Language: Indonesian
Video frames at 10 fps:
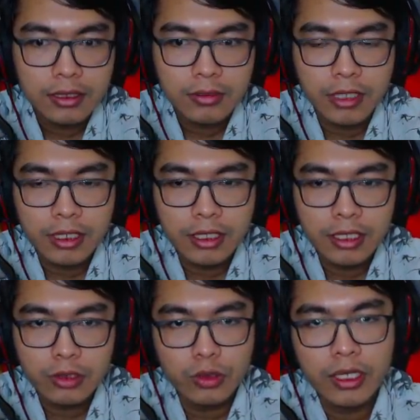
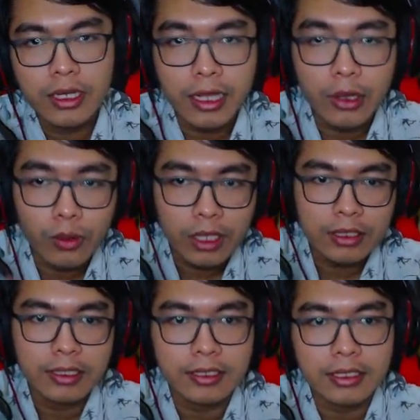Begitu dia lewat,
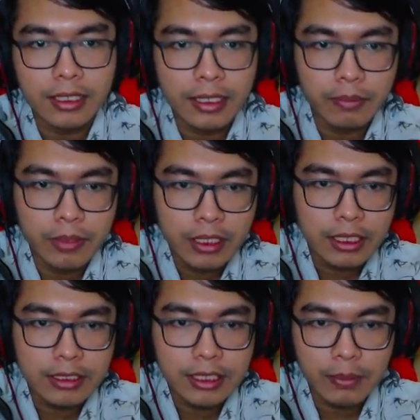kita sergap,
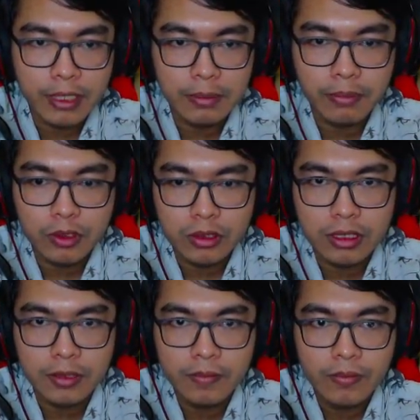kita siapkan pasukan kita.